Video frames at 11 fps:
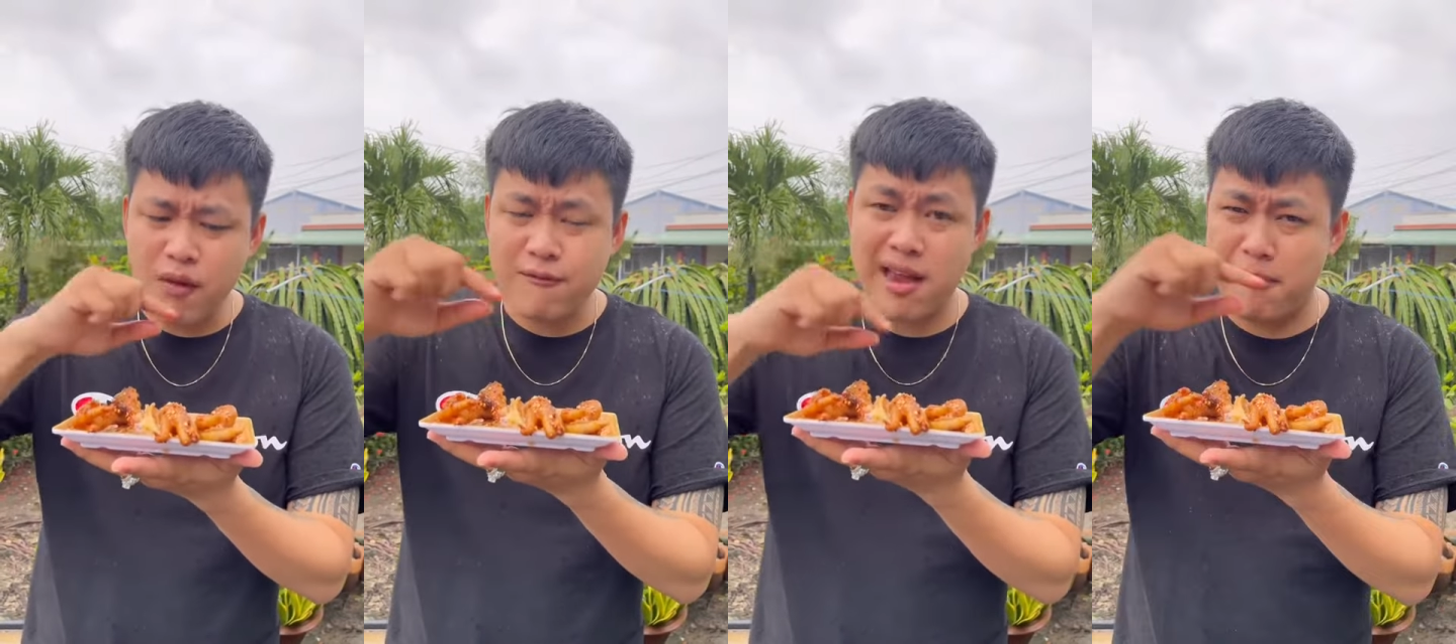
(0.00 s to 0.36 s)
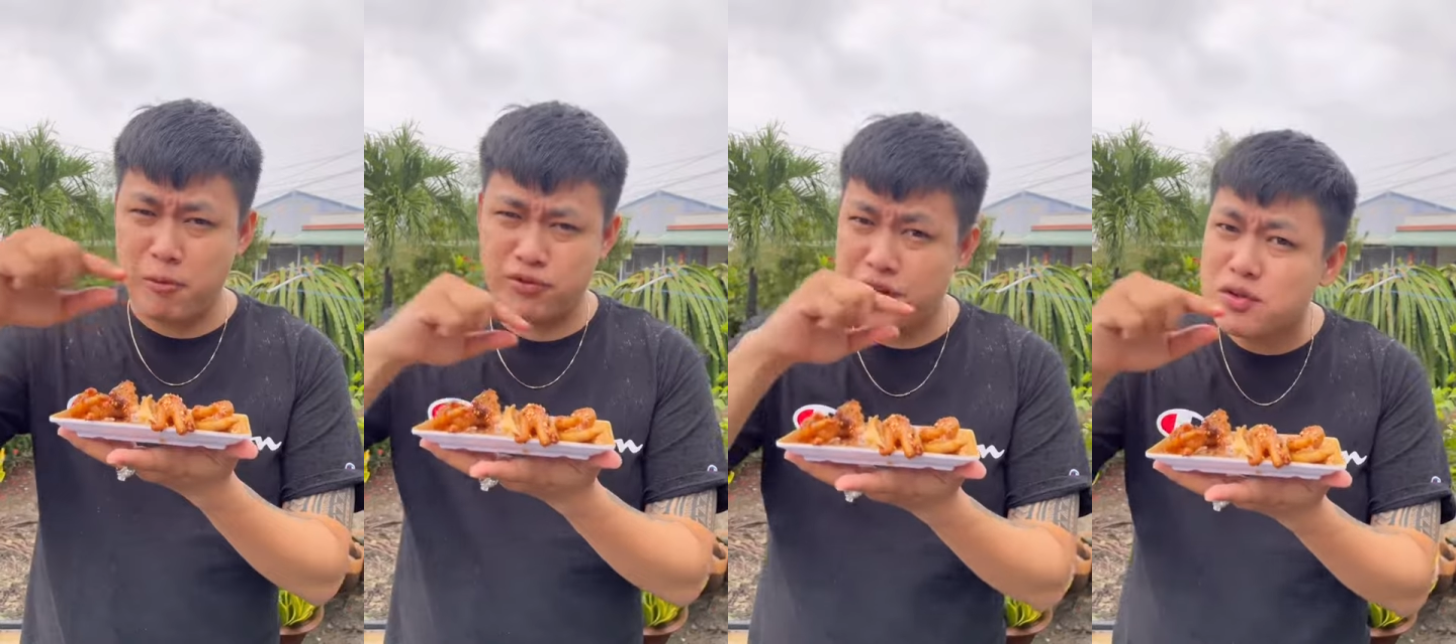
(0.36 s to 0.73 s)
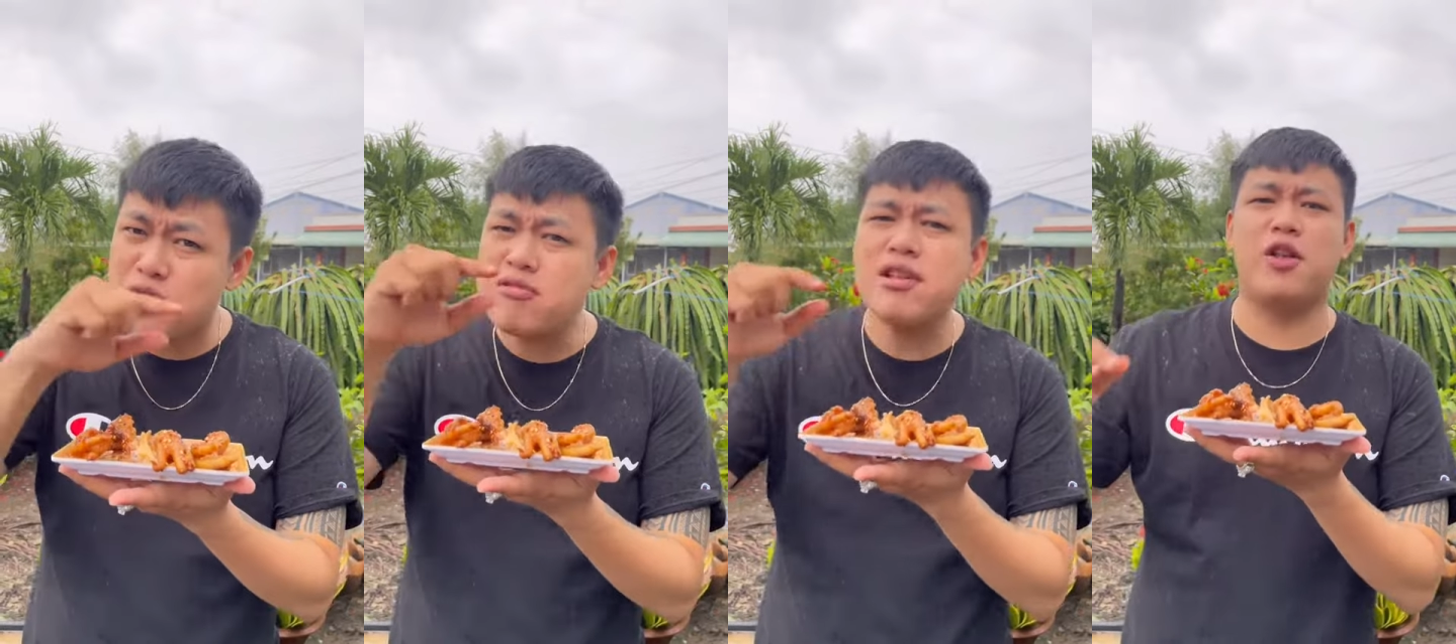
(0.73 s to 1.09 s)
che một xíu
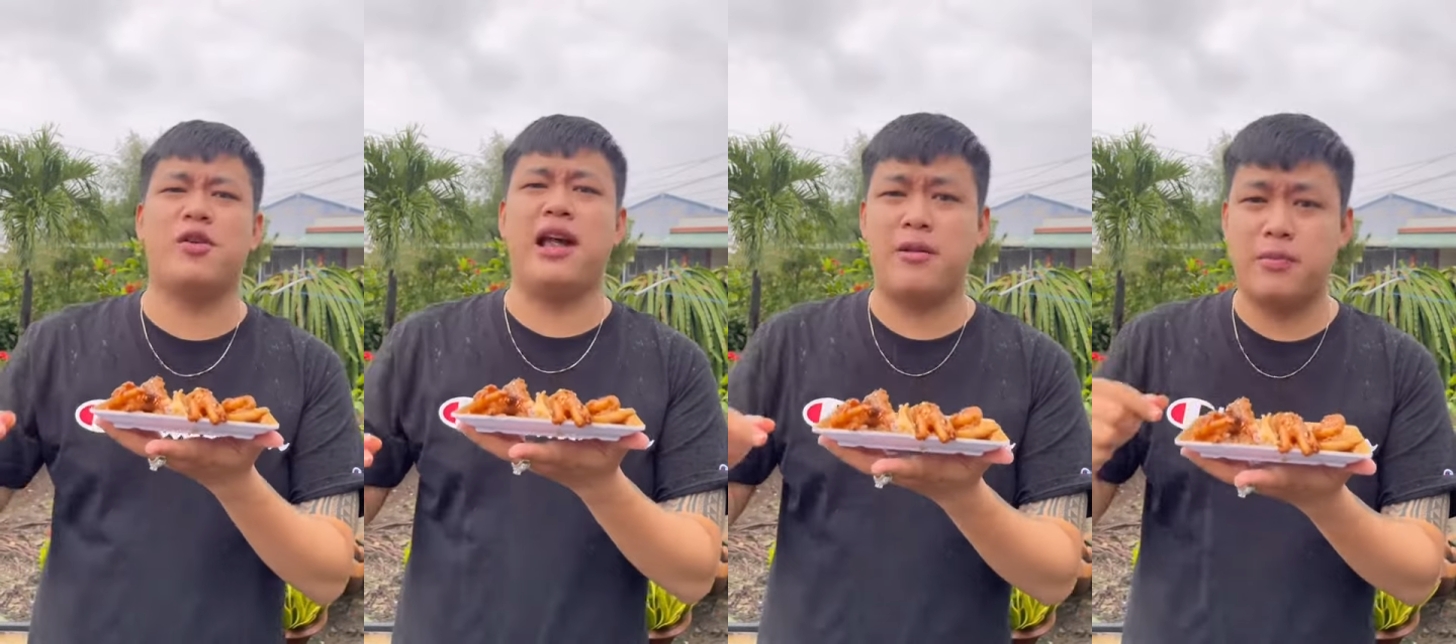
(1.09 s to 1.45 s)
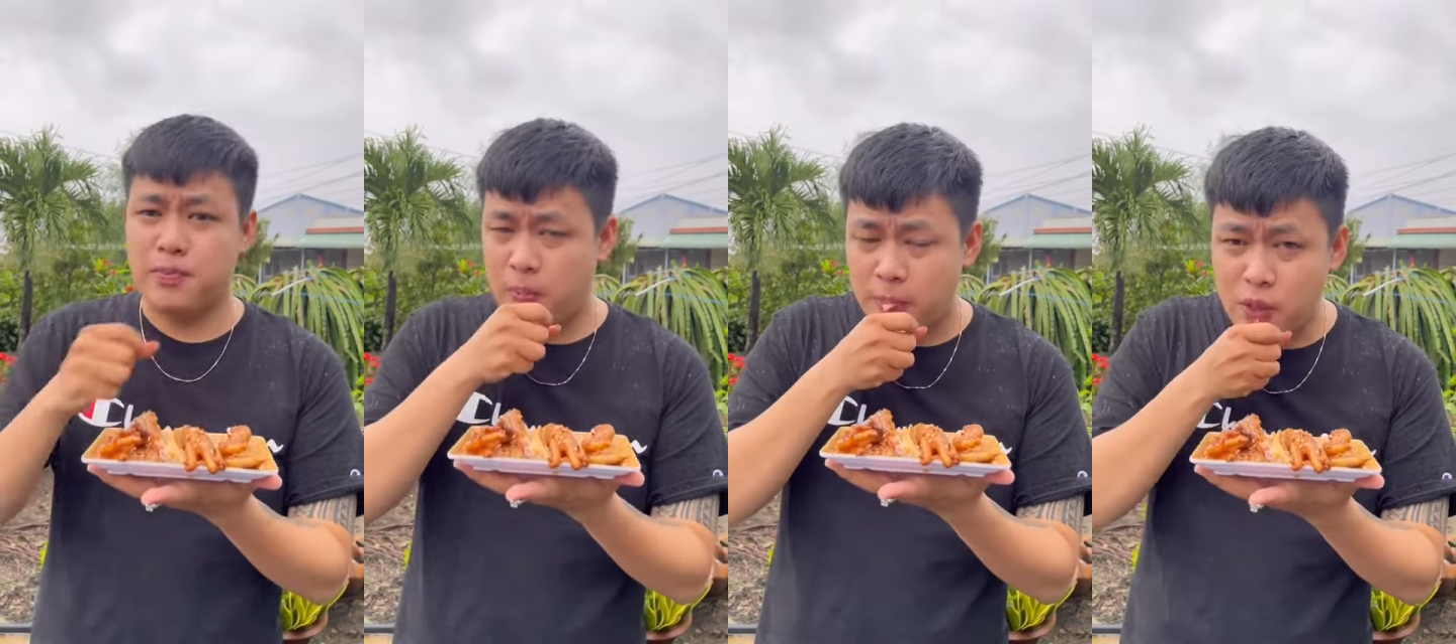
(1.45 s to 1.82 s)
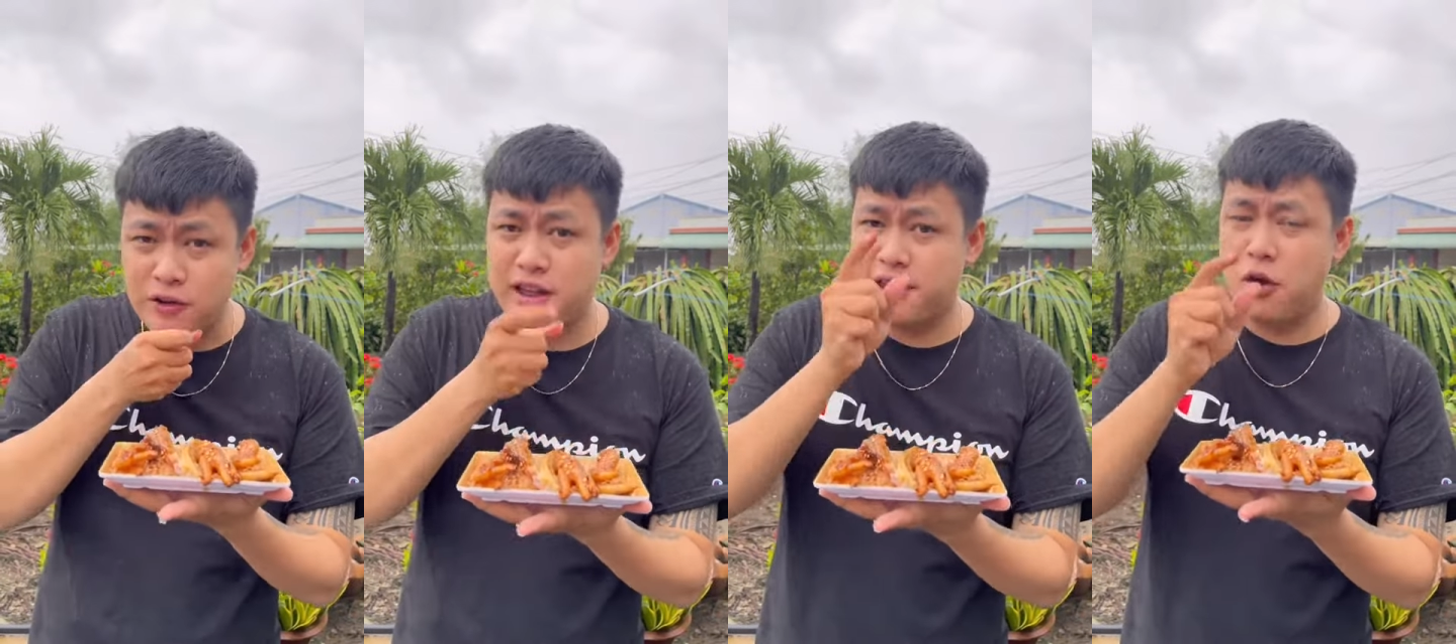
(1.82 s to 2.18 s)
sốt lên thôi nha, đừng
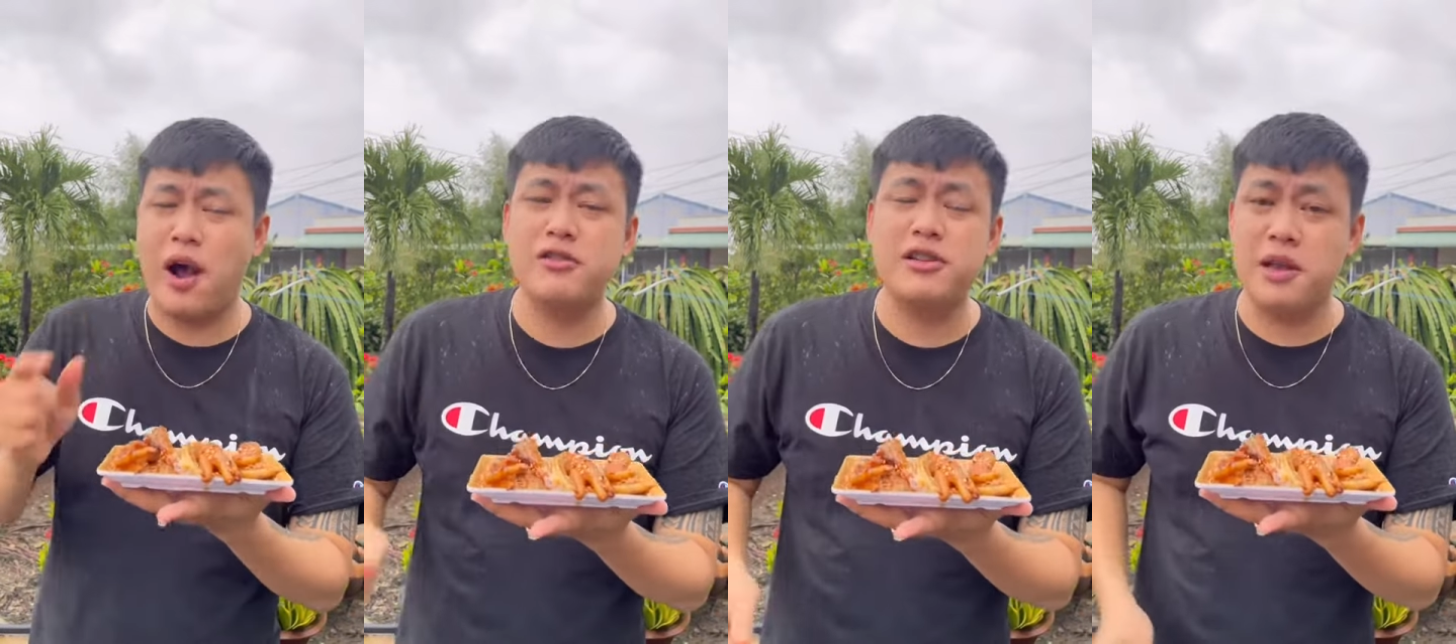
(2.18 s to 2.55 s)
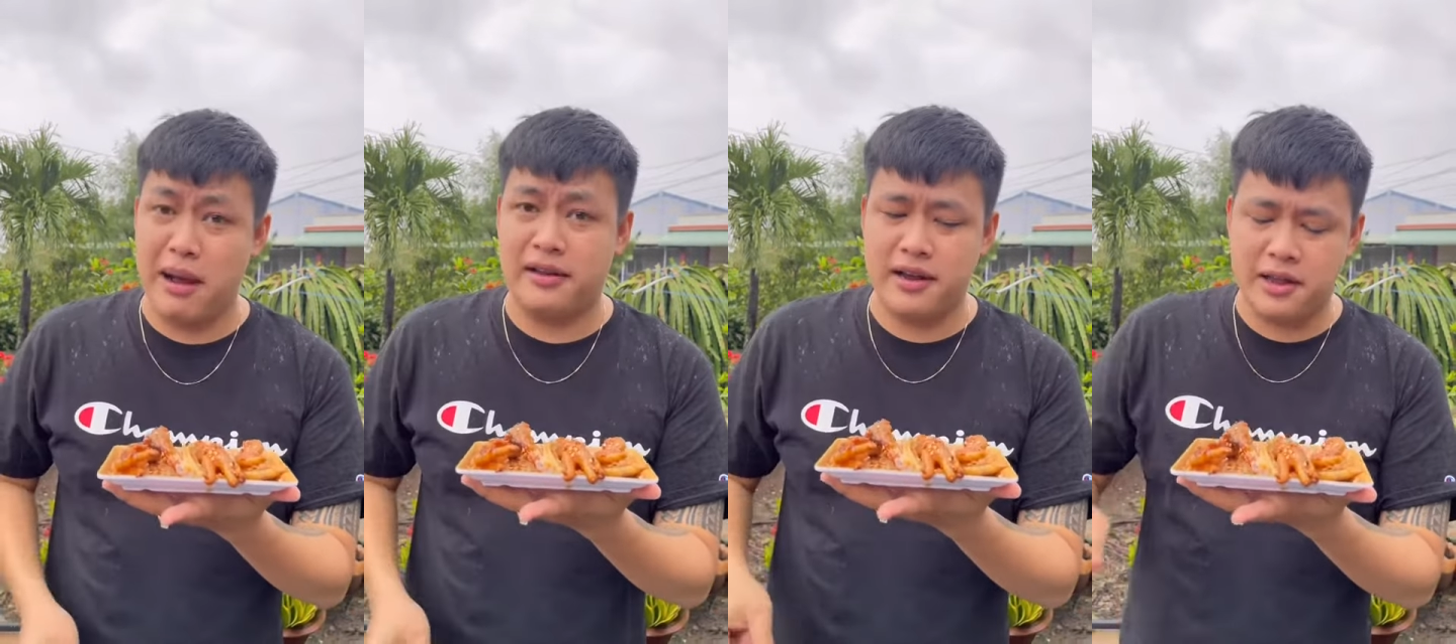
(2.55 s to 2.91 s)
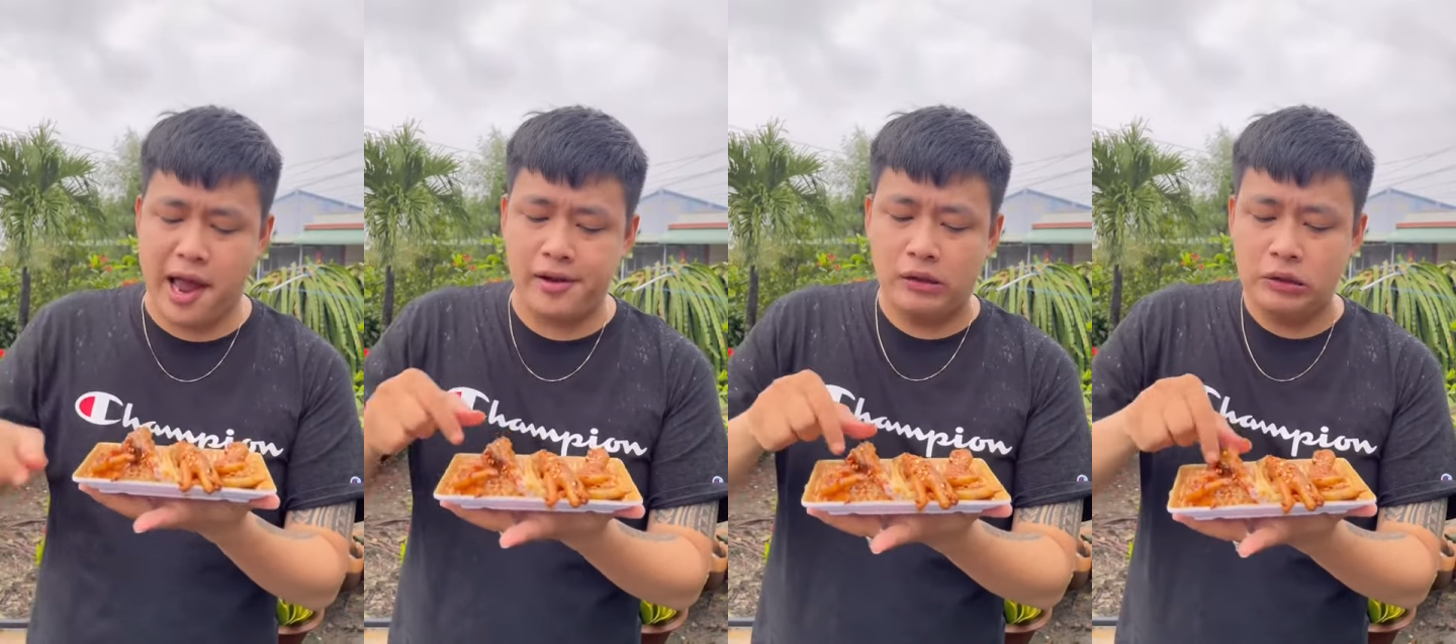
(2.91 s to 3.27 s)
chan nhiều quá nó sẽ bị mặn nha cả nhà,